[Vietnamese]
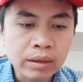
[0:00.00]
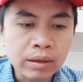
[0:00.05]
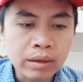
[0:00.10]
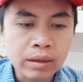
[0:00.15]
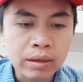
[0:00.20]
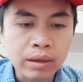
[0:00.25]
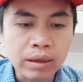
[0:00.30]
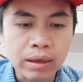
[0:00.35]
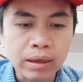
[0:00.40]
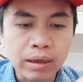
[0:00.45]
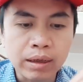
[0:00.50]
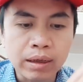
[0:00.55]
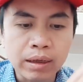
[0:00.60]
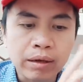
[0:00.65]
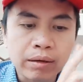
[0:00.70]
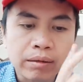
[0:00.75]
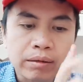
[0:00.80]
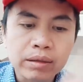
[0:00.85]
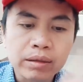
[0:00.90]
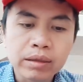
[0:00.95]

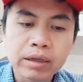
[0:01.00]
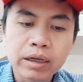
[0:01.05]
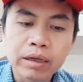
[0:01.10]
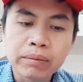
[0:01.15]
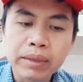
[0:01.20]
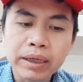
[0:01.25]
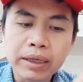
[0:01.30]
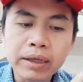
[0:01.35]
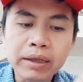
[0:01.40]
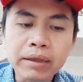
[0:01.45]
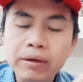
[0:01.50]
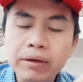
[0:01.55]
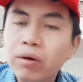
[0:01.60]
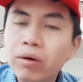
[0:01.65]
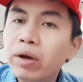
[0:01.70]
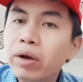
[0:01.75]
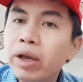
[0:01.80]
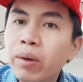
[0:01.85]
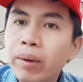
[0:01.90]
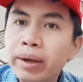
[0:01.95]
À, người Mỹ thì có
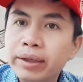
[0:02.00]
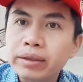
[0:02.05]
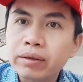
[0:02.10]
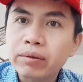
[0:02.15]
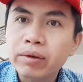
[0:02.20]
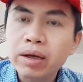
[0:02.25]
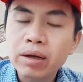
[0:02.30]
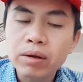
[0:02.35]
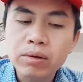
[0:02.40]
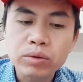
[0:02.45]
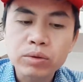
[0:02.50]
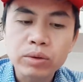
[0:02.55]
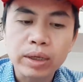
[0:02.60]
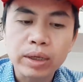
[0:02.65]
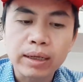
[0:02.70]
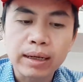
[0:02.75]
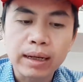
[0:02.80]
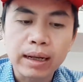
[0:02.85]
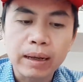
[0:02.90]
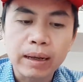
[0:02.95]
kế hoạch trong cái câu
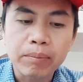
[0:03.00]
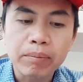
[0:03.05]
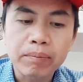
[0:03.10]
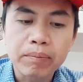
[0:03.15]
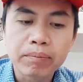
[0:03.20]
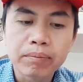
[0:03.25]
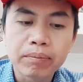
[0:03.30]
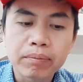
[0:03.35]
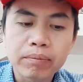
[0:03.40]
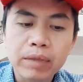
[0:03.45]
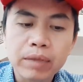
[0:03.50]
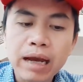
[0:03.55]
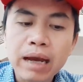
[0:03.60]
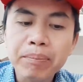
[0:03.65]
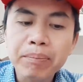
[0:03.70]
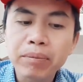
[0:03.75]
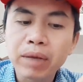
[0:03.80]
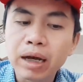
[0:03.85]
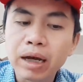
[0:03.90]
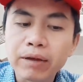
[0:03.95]
chuyện là
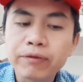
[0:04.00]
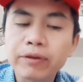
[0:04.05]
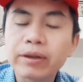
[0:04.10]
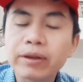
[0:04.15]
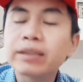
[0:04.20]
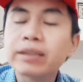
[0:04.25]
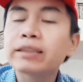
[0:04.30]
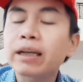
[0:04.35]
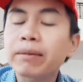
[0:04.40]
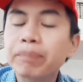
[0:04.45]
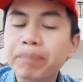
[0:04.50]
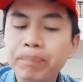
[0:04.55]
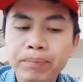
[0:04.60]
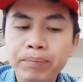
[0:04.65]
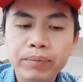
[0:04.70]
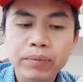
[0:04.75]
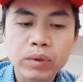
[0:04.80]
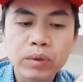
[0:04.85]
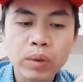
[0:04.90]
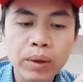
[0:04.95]
áp 10%
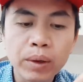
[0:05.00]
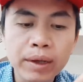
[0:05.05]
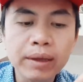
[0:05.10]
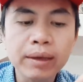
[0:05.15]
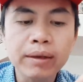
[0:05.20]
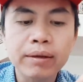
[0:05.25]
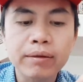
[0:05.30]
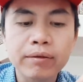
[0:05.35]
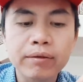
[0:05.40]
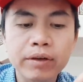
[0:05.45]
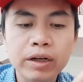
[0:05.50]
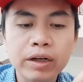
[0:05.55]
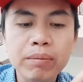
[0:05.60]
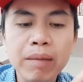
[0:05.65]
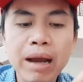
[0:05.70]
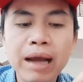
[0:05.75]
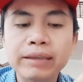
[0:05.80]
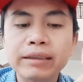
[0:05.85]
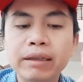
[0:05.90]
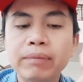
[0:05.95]
thuế với
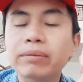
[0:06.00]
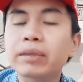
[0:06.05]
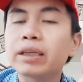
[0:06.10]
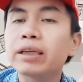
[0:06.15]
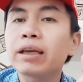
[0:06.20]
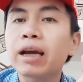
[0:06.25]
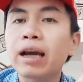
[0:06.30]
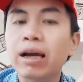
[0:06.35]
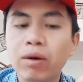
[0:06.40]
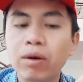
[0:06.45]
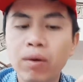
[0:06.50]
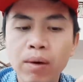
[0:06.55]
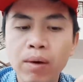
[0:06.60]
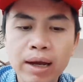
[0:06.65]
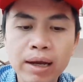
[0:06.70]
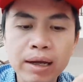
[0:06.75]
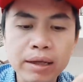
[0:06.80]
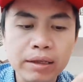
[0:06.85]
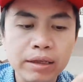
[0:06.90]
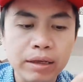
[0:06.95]
300 tỷ hàng
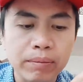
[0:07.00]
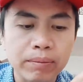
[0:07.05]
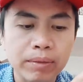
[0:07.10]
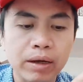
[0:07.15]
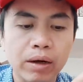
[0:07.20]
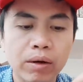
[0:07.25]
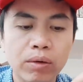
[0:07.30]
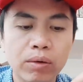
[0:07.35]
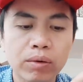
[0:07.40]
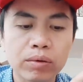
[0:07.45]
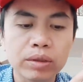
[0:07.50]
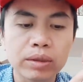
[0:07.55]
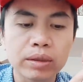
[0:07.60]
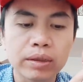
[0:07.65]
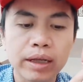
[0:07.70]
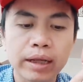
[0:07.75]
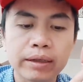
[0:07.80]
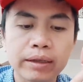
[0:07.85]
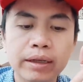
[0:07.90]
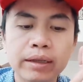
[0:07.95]
hóa nhập khẩu từ
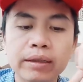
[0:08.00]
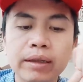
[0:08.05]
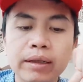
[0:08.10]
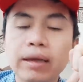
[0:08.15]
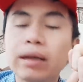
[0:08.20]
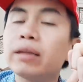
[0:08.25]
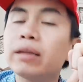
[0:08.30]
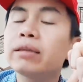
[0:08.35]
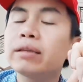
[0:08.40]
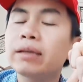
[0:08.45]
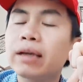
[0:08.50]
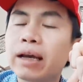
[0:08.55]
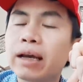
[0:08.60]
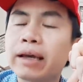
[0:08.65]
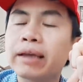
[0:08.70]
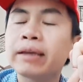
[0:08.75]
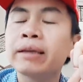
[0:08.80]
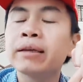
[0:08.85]
nền kinh tế lớn thứ hai